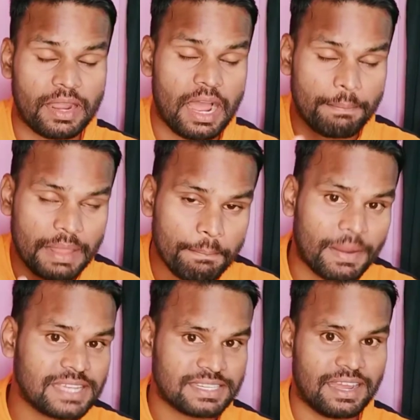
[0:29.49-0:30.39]
आपके
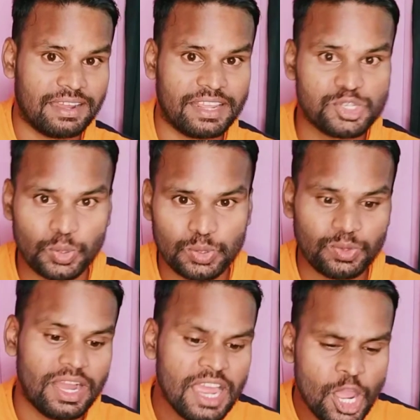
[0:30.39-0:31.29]
पास ला करके छोड़
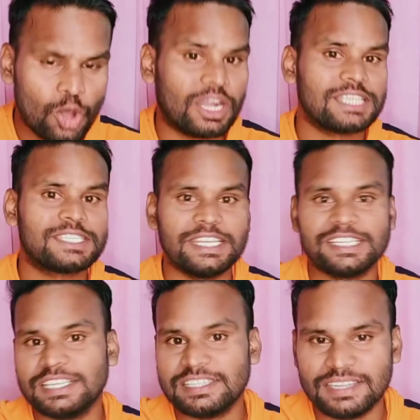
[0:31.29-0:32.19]
दूंगा और आज से ये
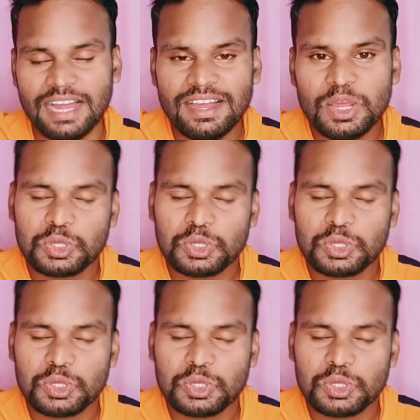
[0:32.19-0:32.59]
सिलसिला